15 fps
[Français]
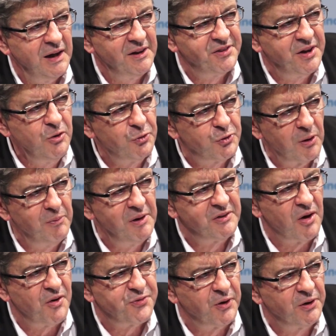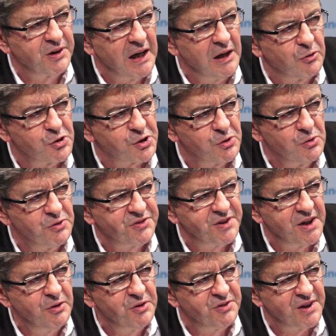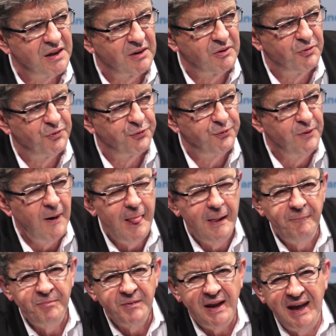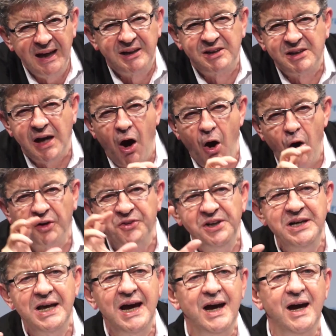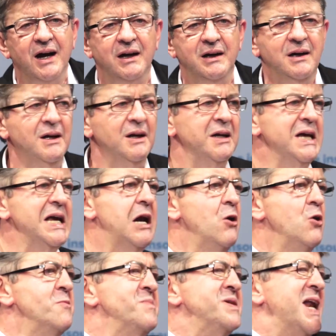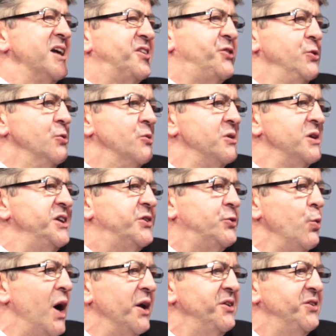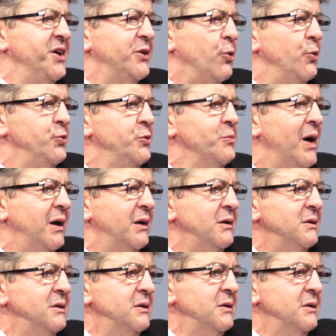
Et si nous sommes les enfants de quelque chose, c'est de cette extraordinaire illumination de l'histoire des êtres humains.